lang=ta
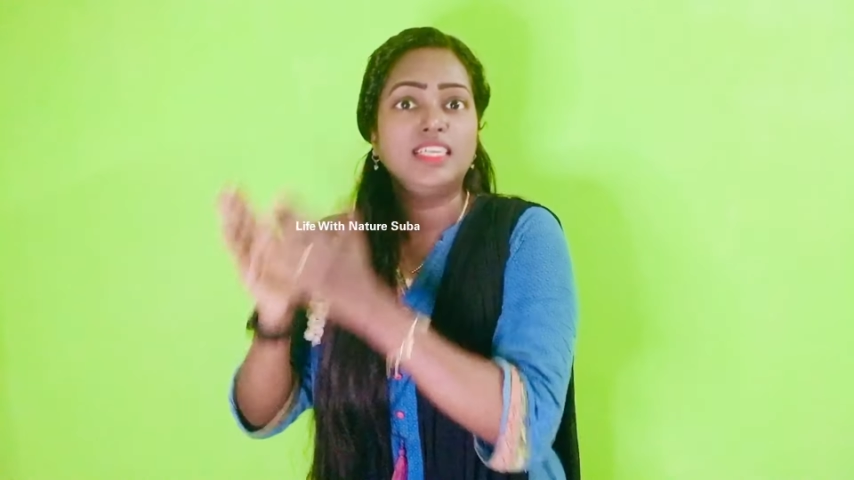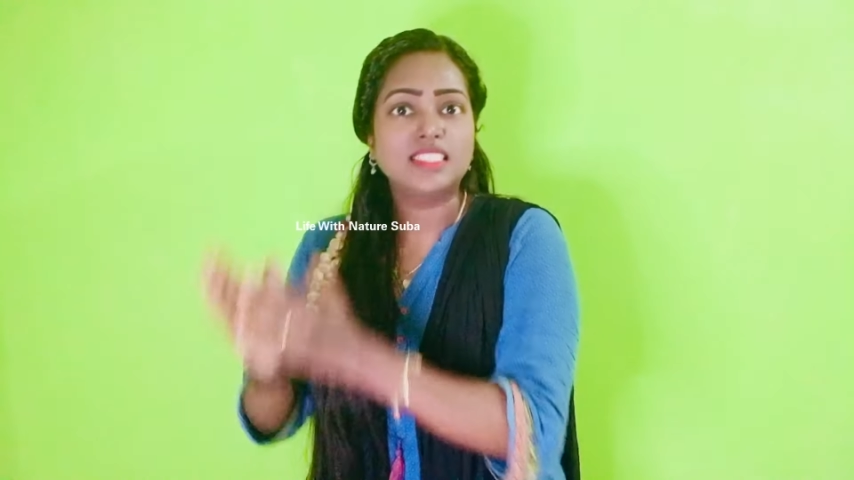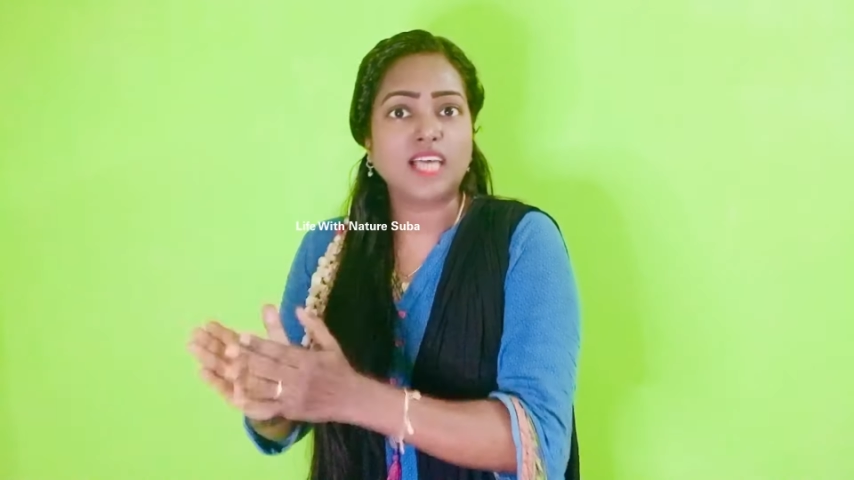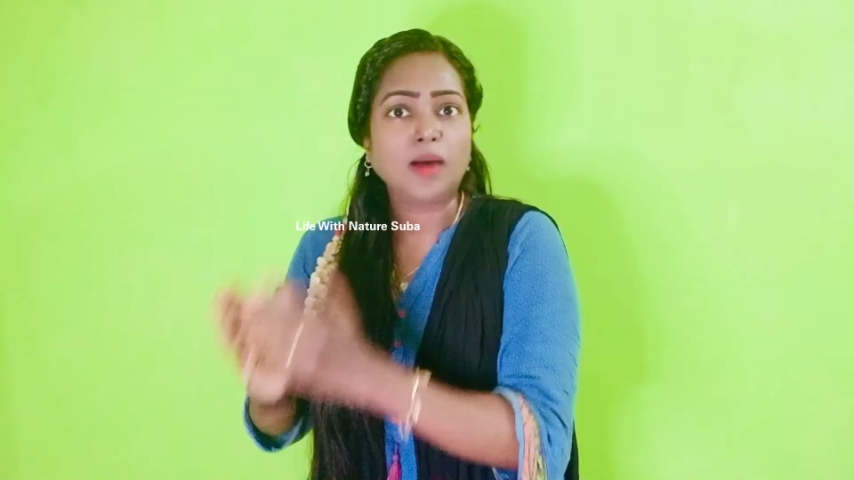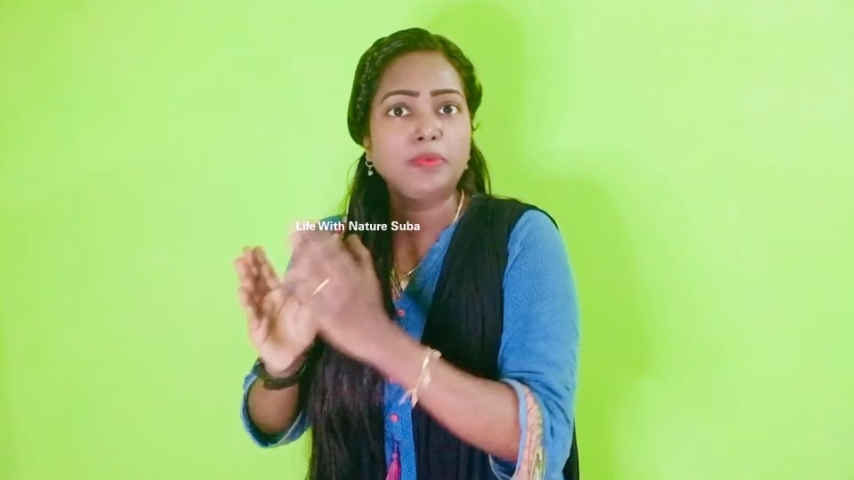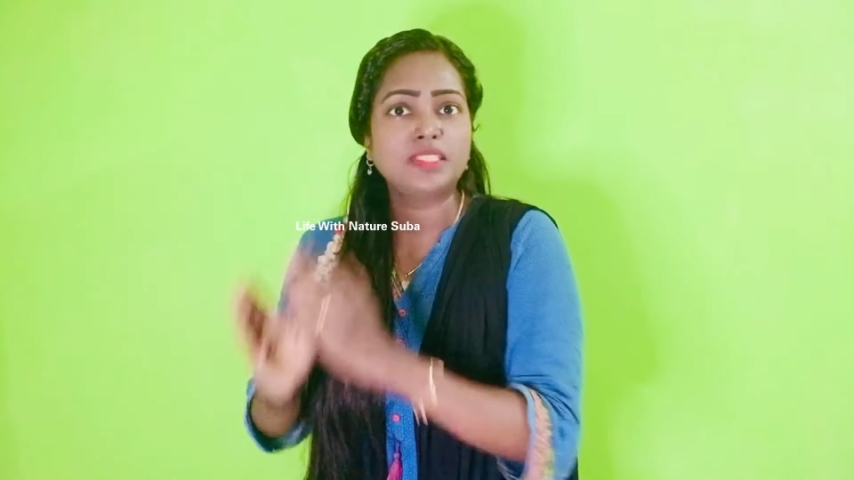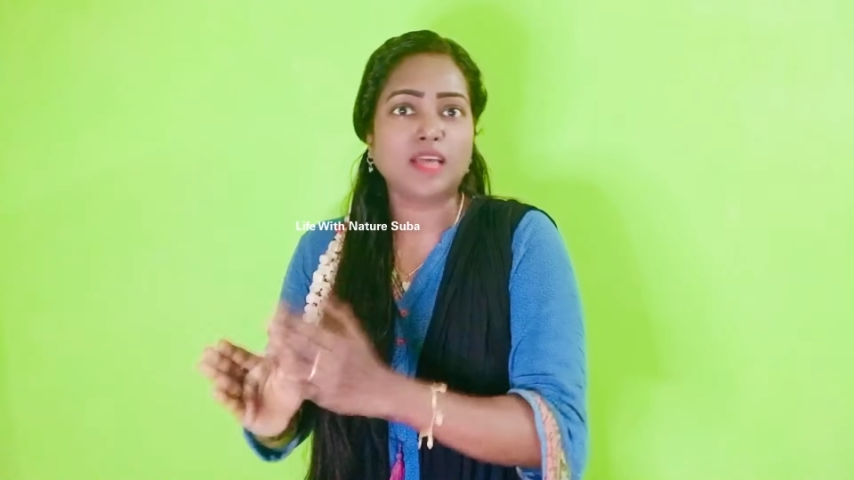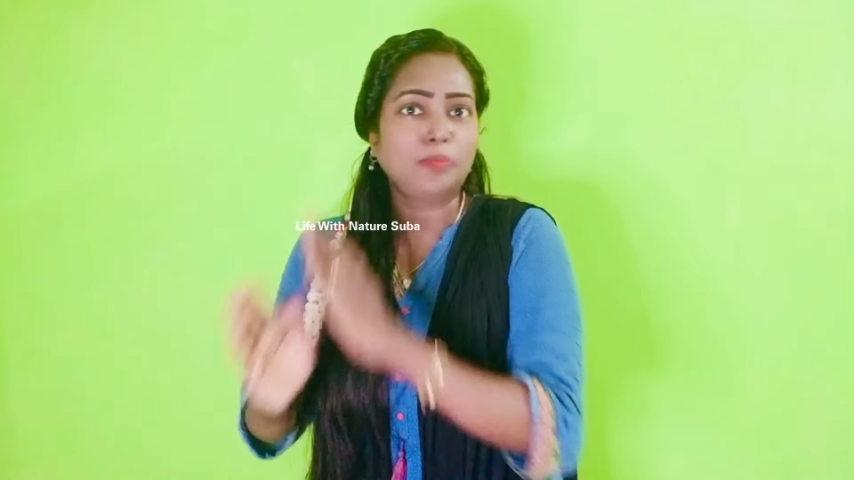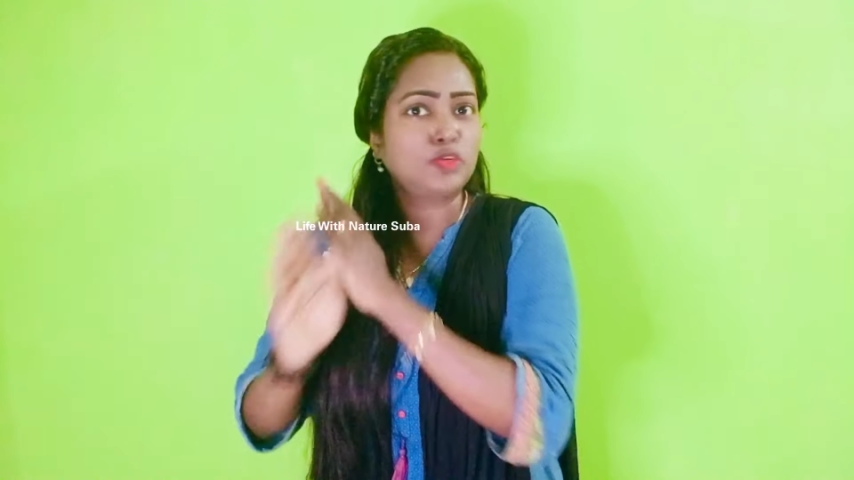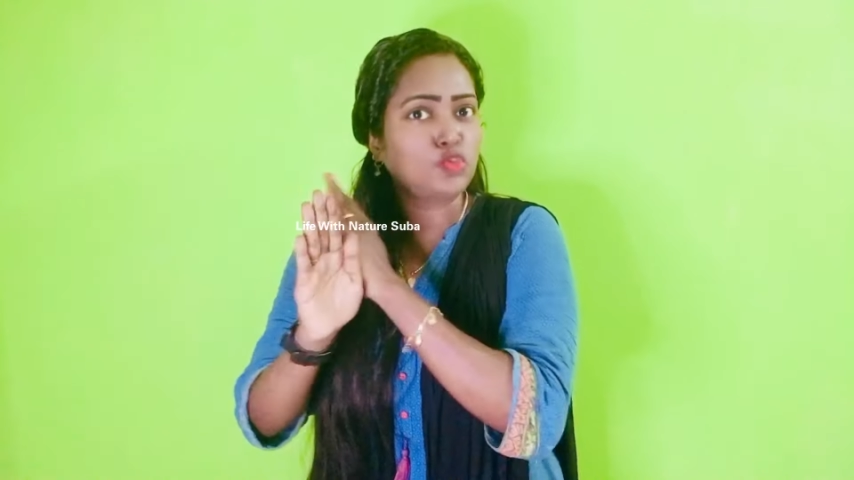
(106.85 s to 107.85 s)
சாப்பிட்டு
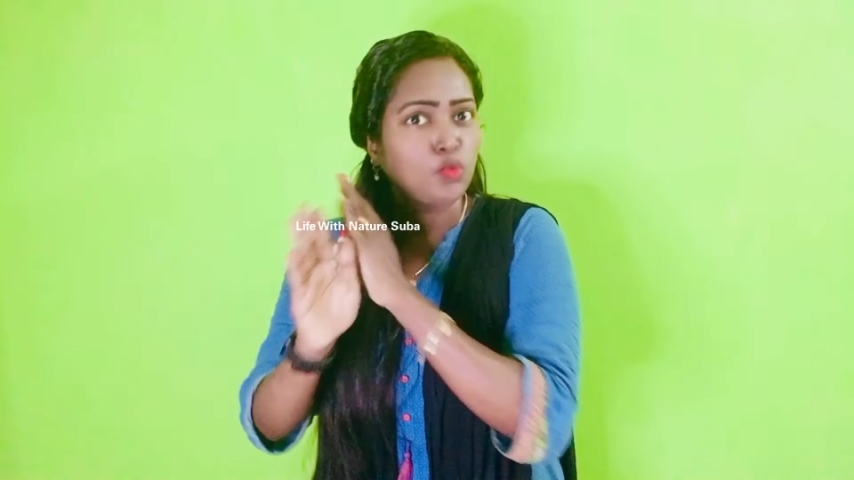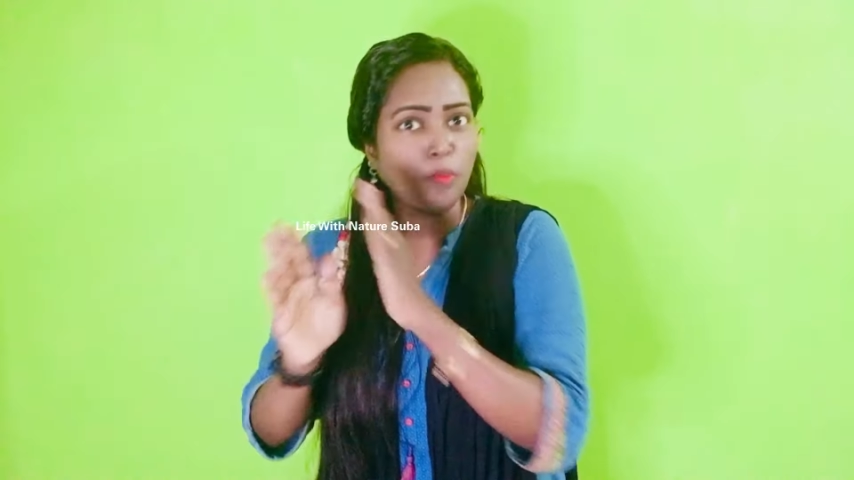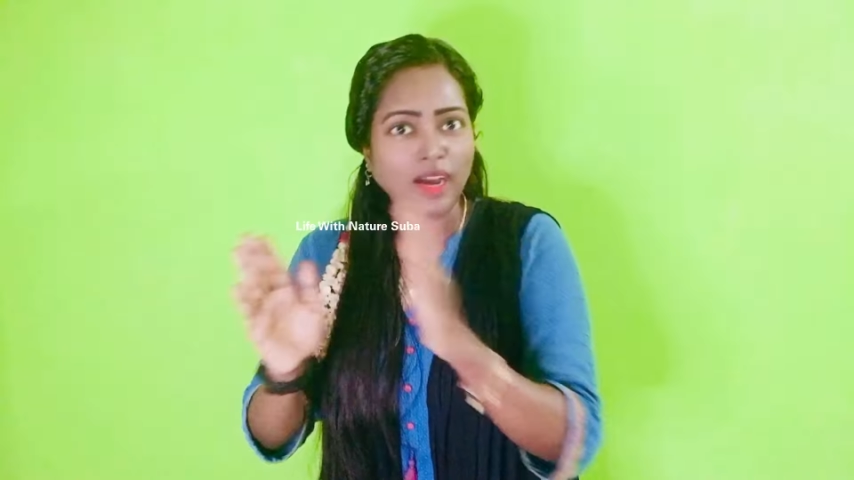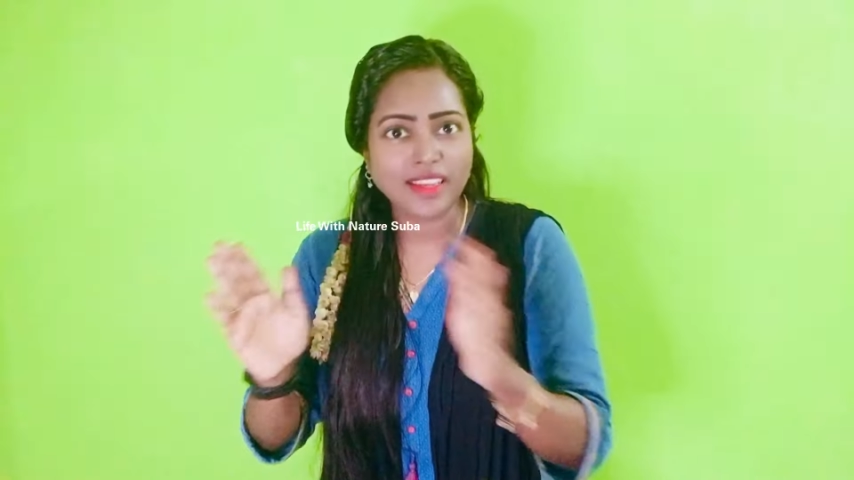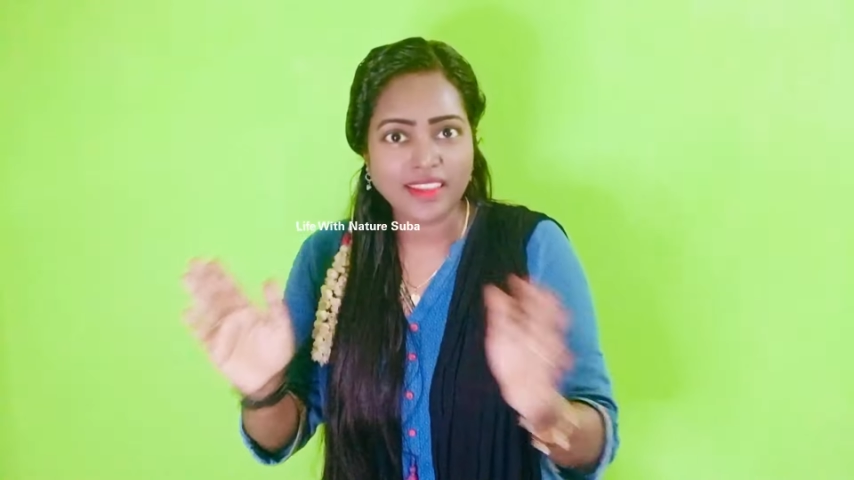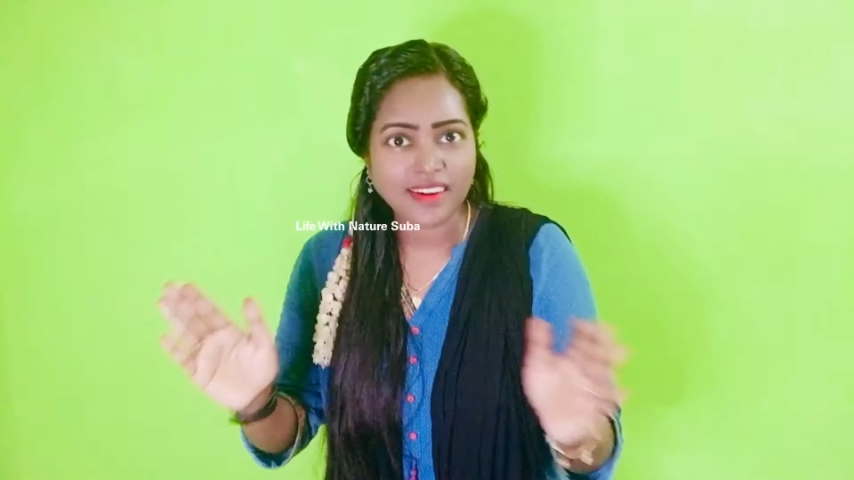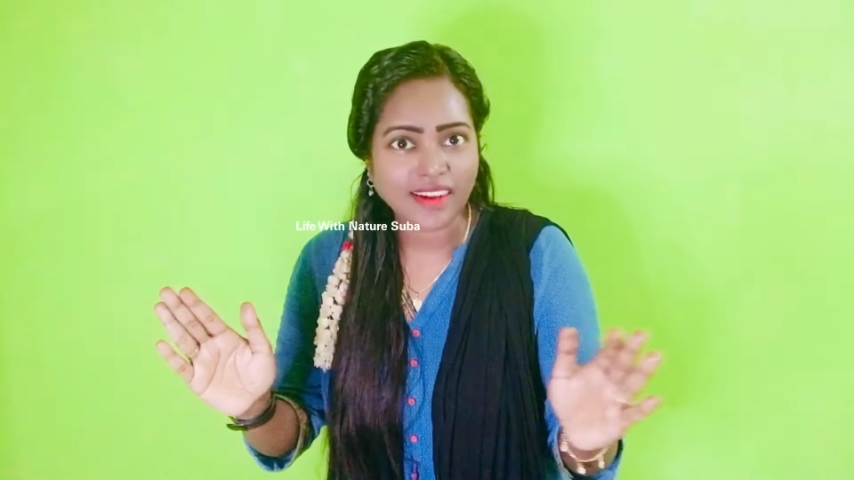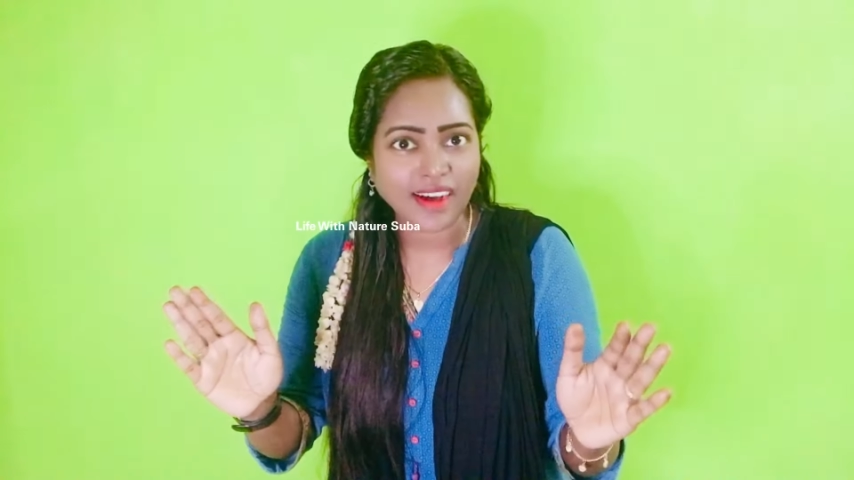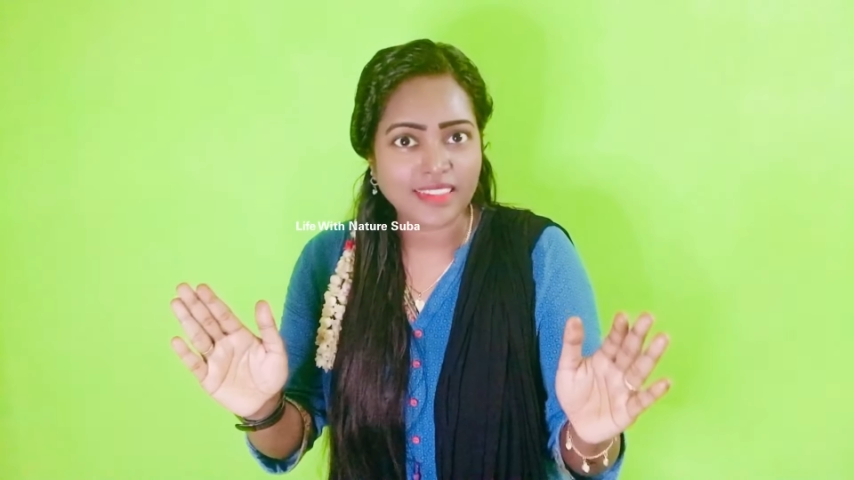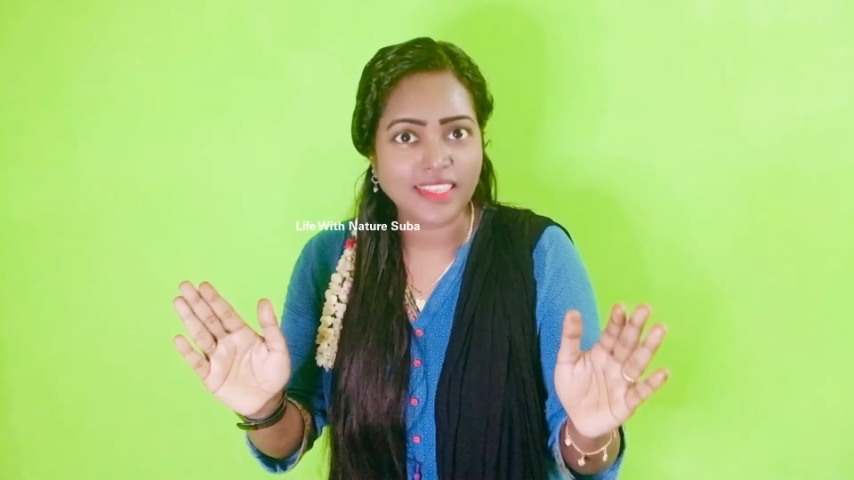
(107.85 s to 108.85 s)
சாப்பிட்டு சும்மா
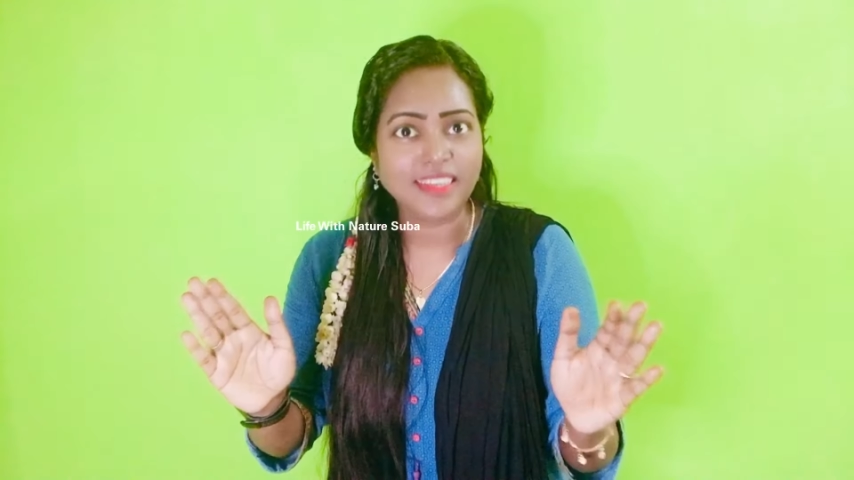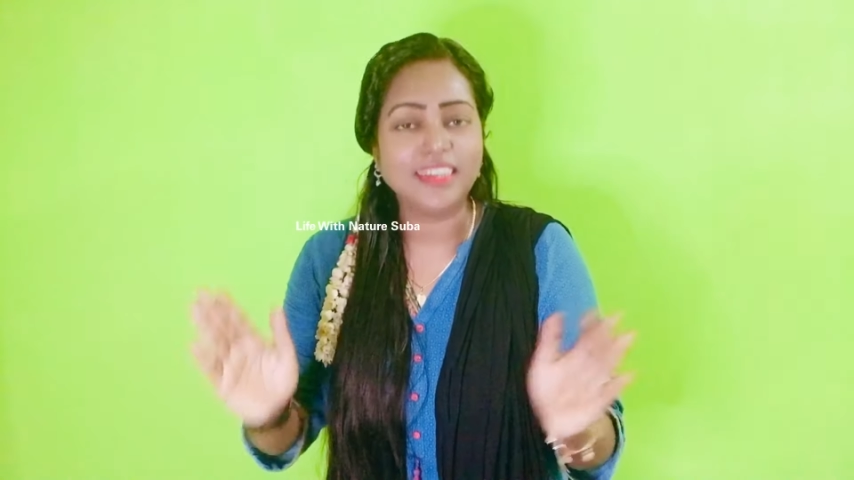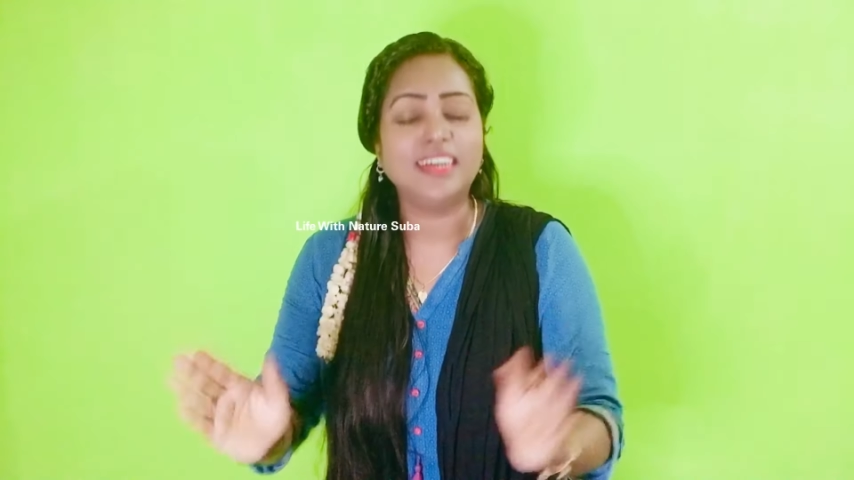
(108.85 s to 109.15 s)
இருக்காதீங்க